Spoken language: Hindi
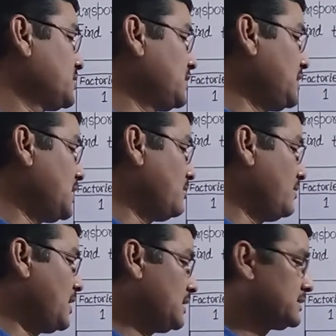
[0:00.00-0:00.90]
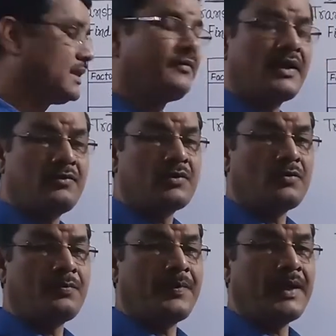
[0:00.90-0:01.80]
कॉस्ट दिया हुआ है सेल वैल्यू
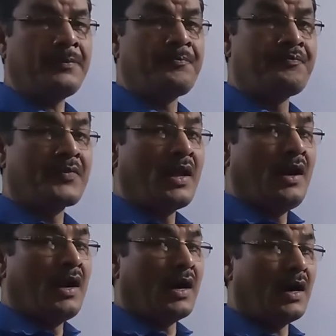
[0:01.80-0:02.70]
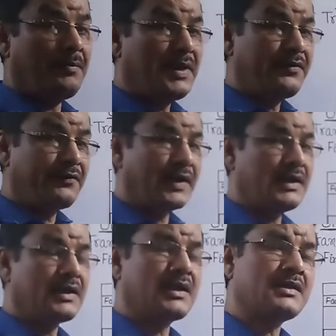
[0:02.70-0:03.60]
के रूप में हमें
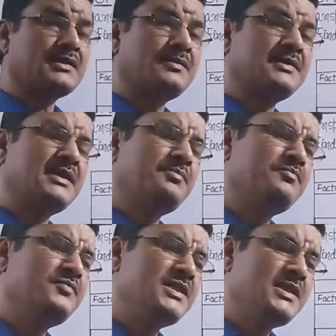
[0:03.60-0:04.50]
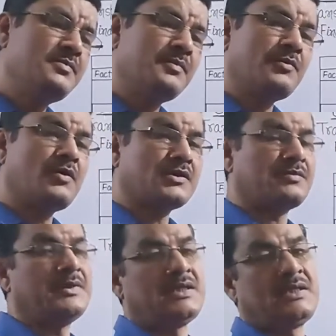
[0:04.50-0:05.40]
फाइंड करना सबसे मिनिमम
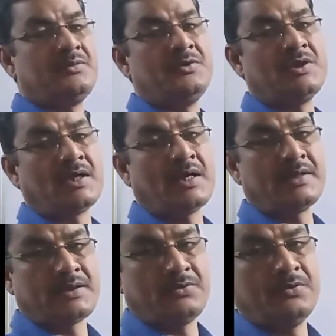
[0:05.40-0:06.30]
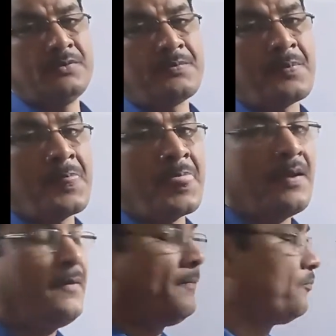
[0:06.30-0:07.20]
कॉस्ट में डिस्ट्रीब्यूशन कैसे हो
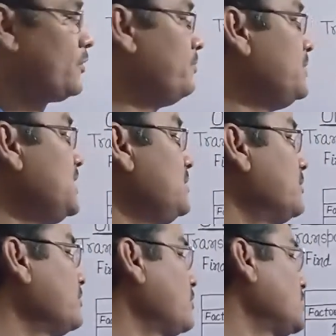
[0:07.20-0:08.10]
तो मिनिमम